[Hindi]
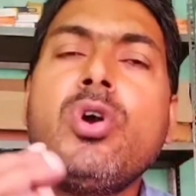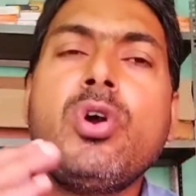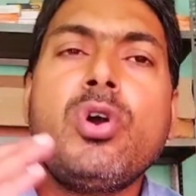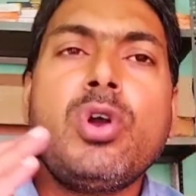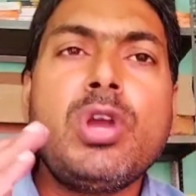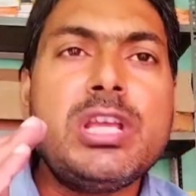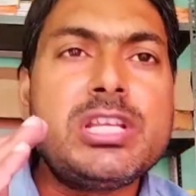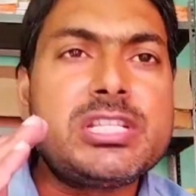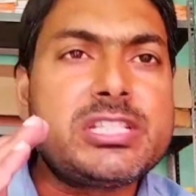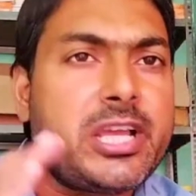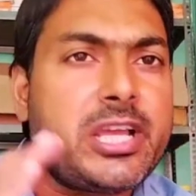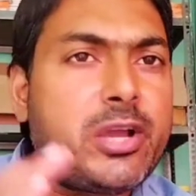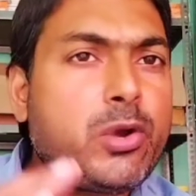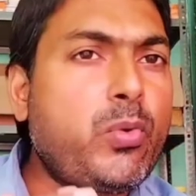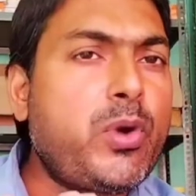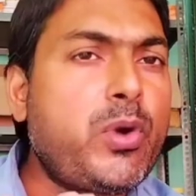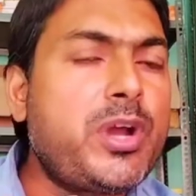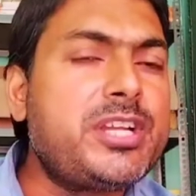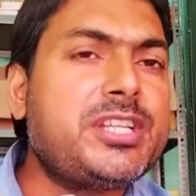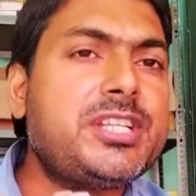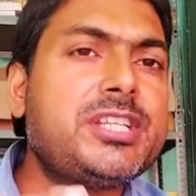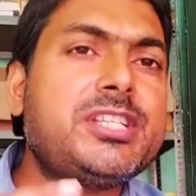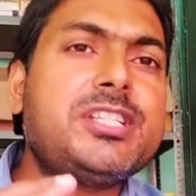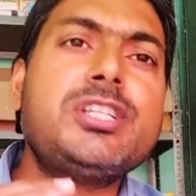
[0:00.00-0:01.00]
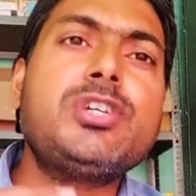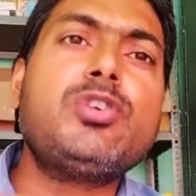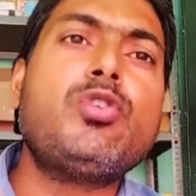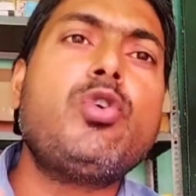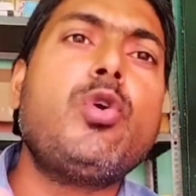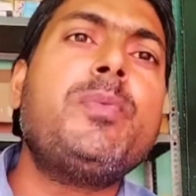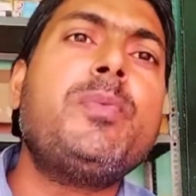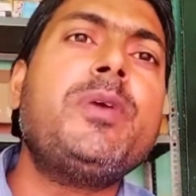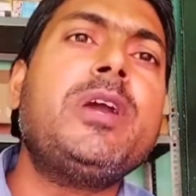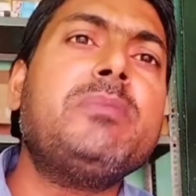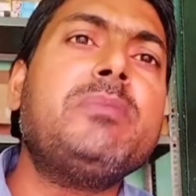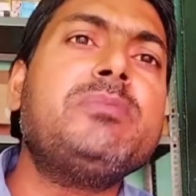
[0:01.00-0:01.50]
इसके क्वांटिटी को
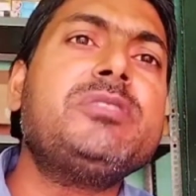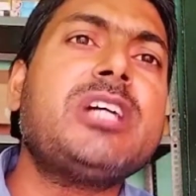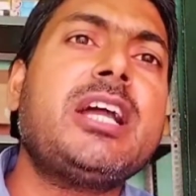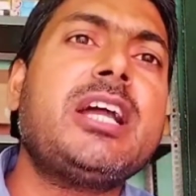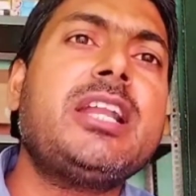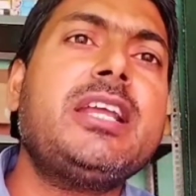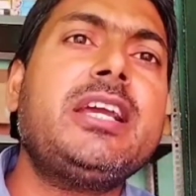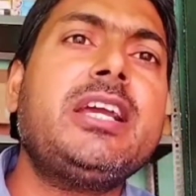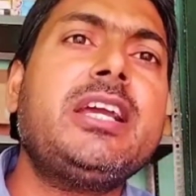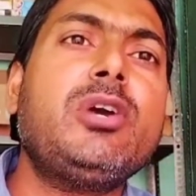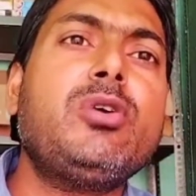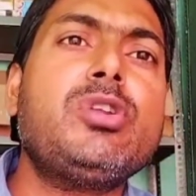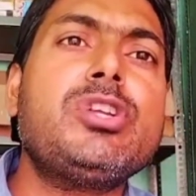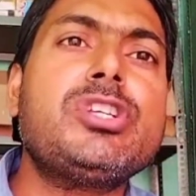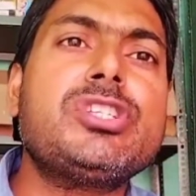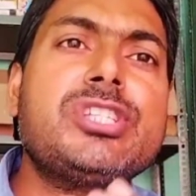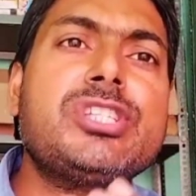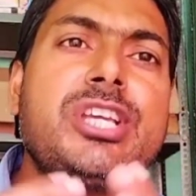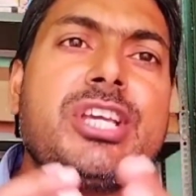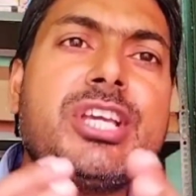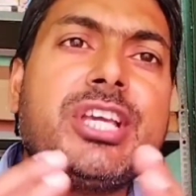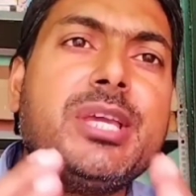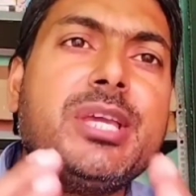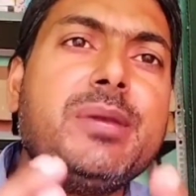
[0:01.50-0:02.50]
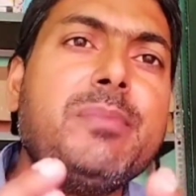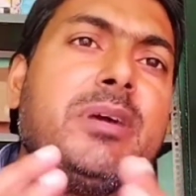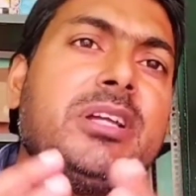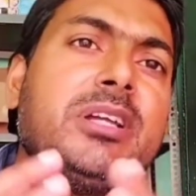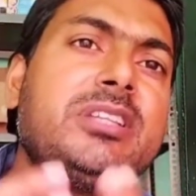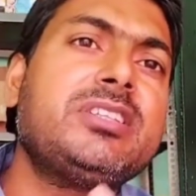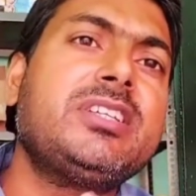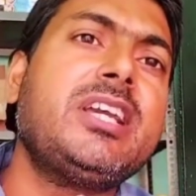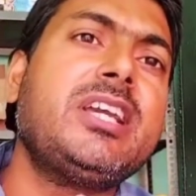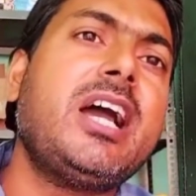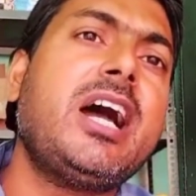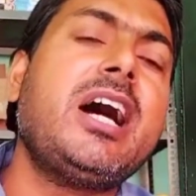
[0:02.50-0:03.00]
भी हम जानेंगे और इसकी कीमत
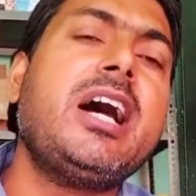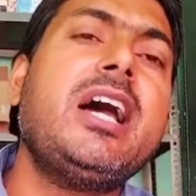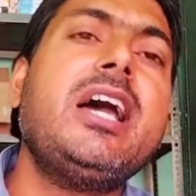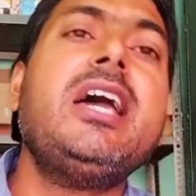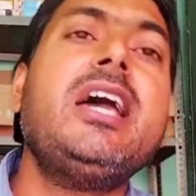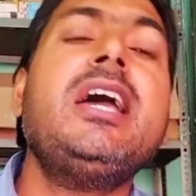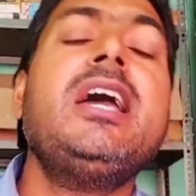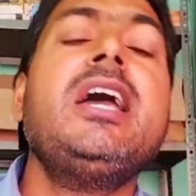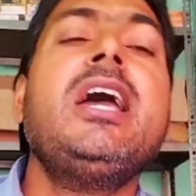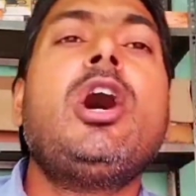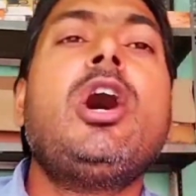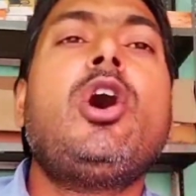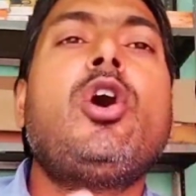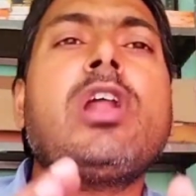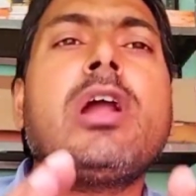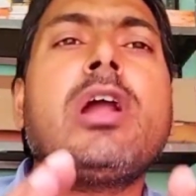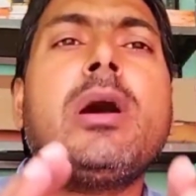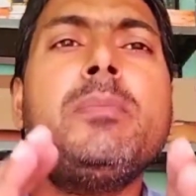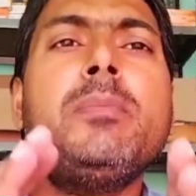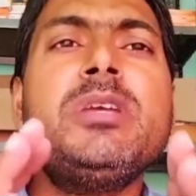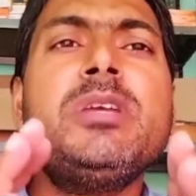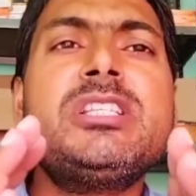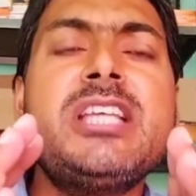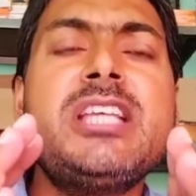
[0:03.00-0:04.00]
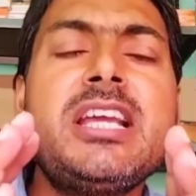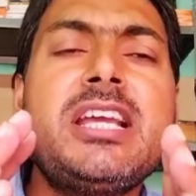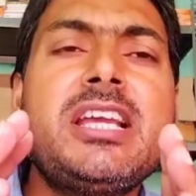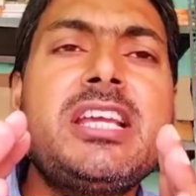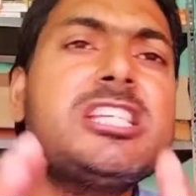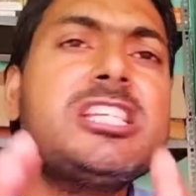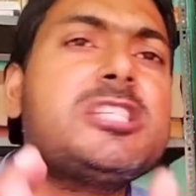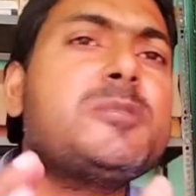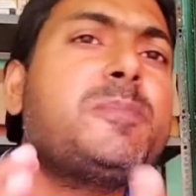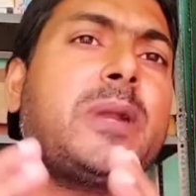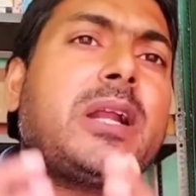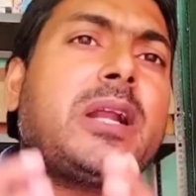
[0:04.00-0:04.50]
क्या है और हम इसे किस
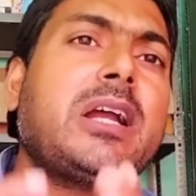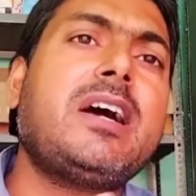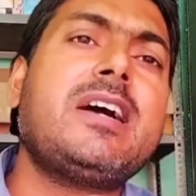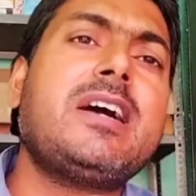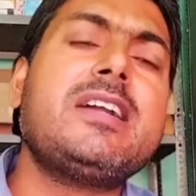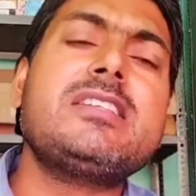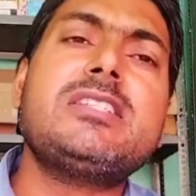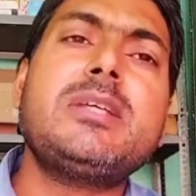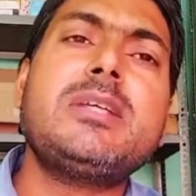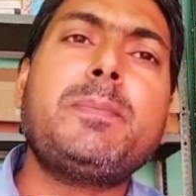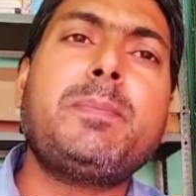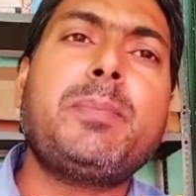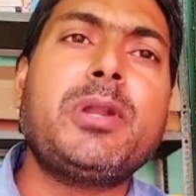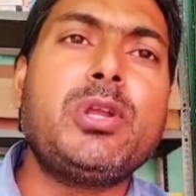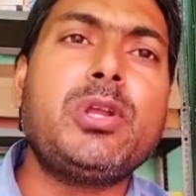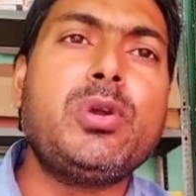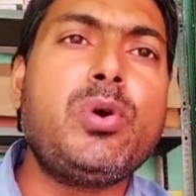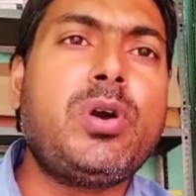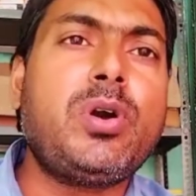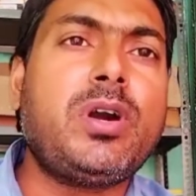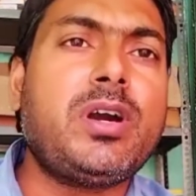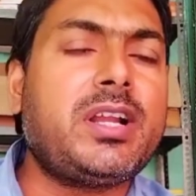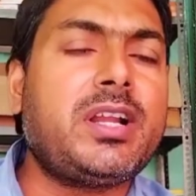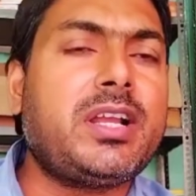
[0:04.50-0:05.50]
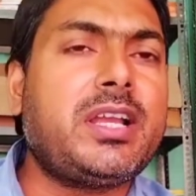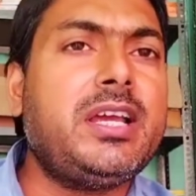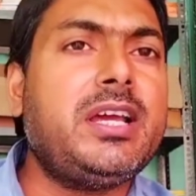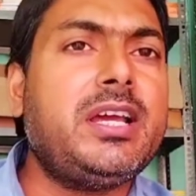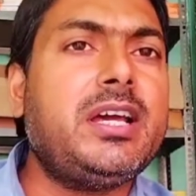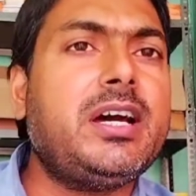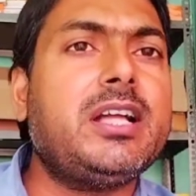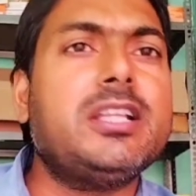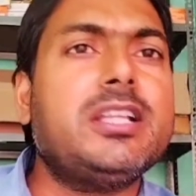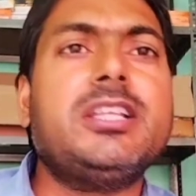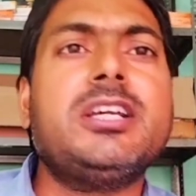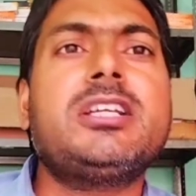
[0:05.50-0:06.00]
प्रकार से प्रयोग करके
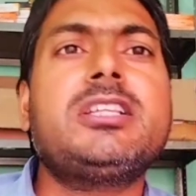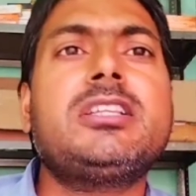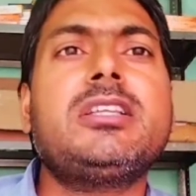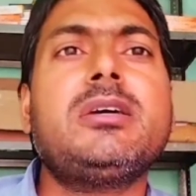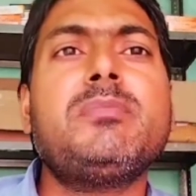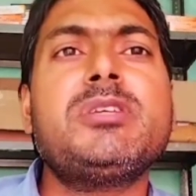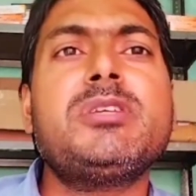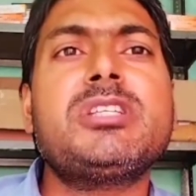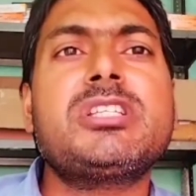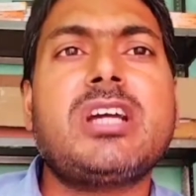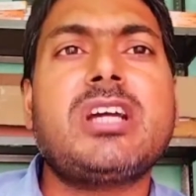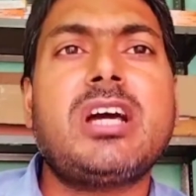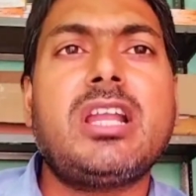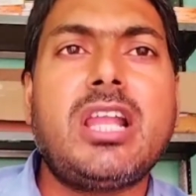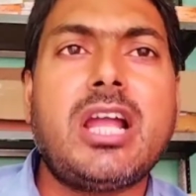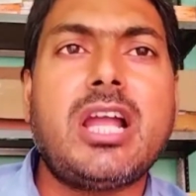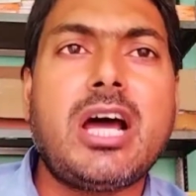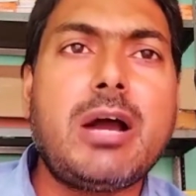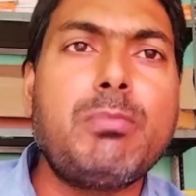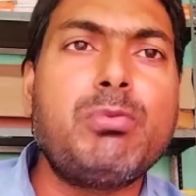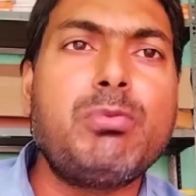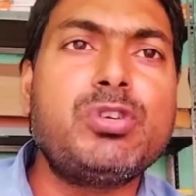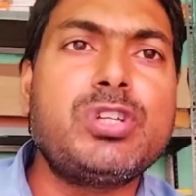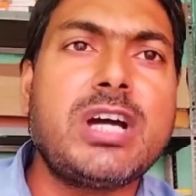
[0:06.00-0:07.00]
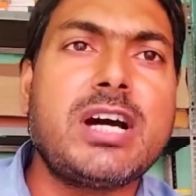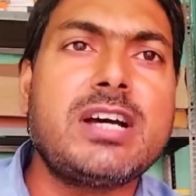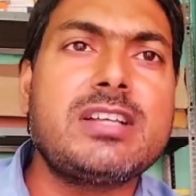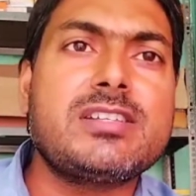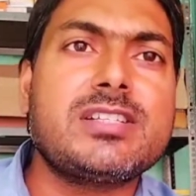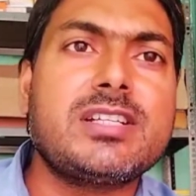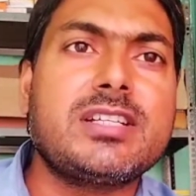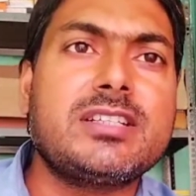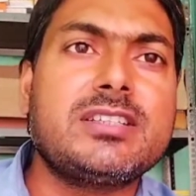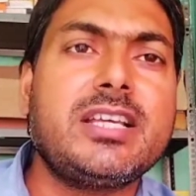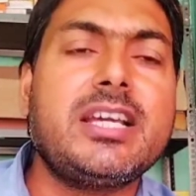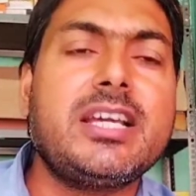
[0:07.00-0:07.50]
अधिकतम इसका लाभ उठा
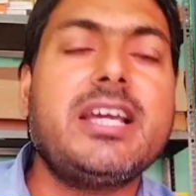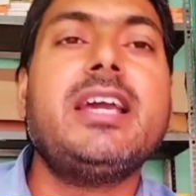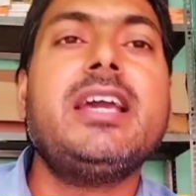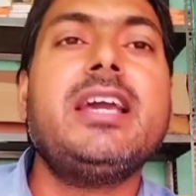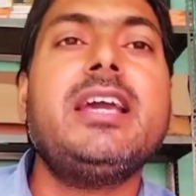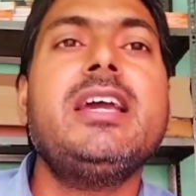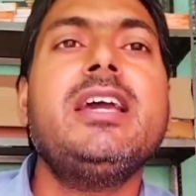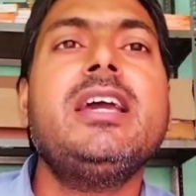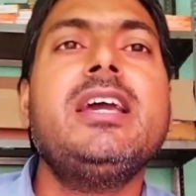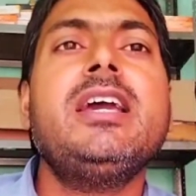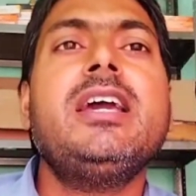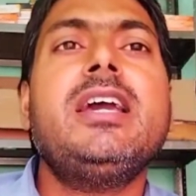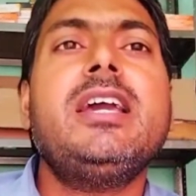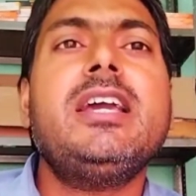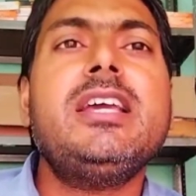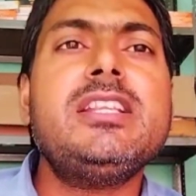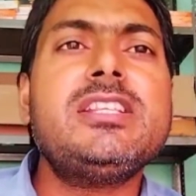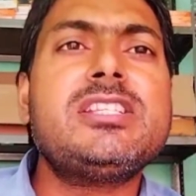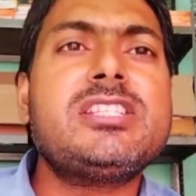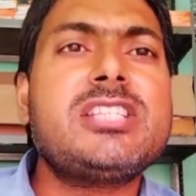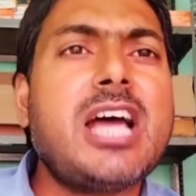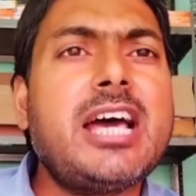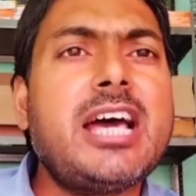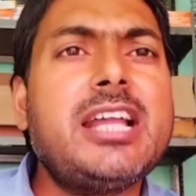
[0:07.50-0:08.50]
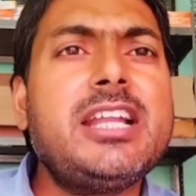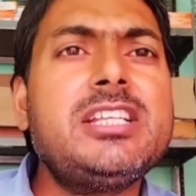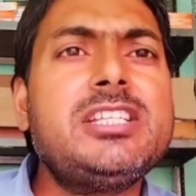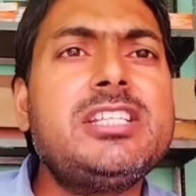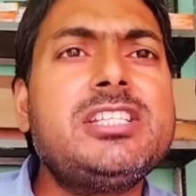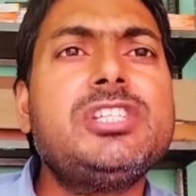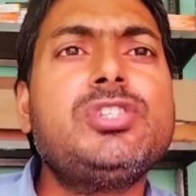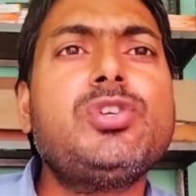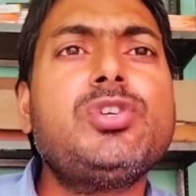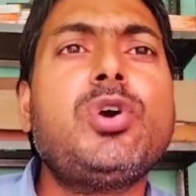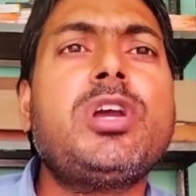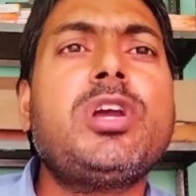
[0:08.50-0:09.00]
सकते हैं इन सारी
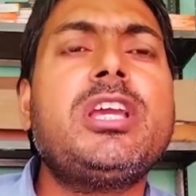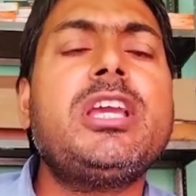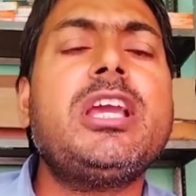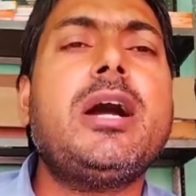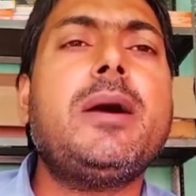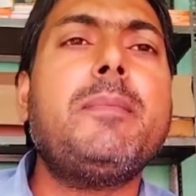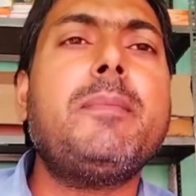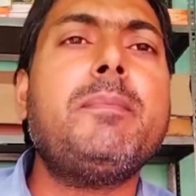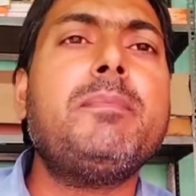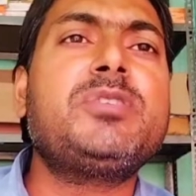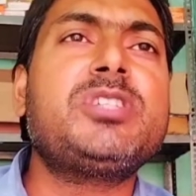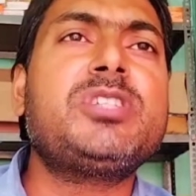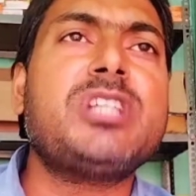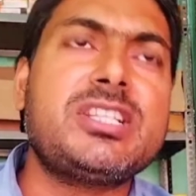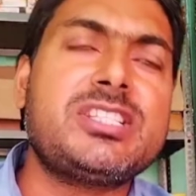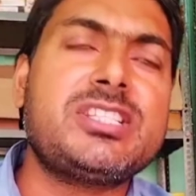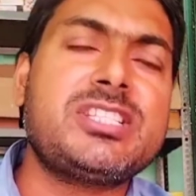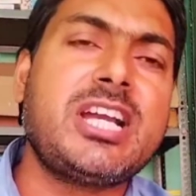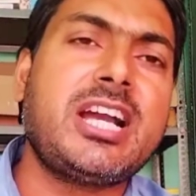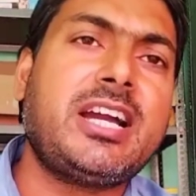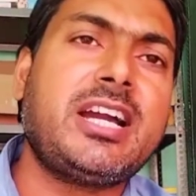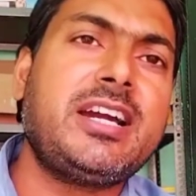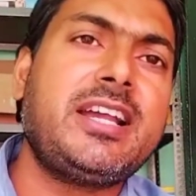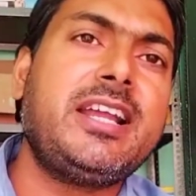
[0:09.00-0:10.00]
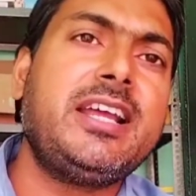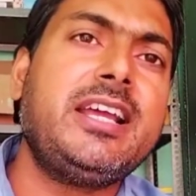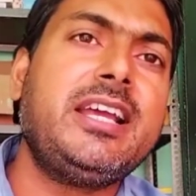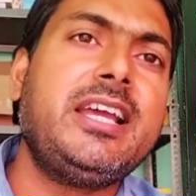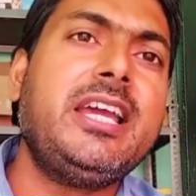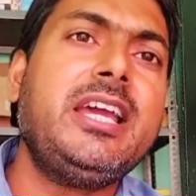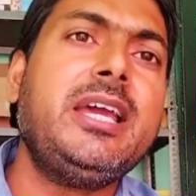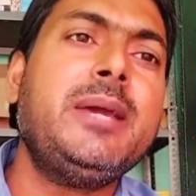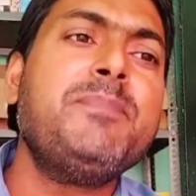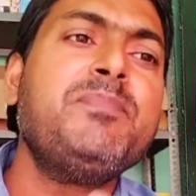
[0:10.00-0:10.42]
चीज़ों की हम चर्चा करेंगे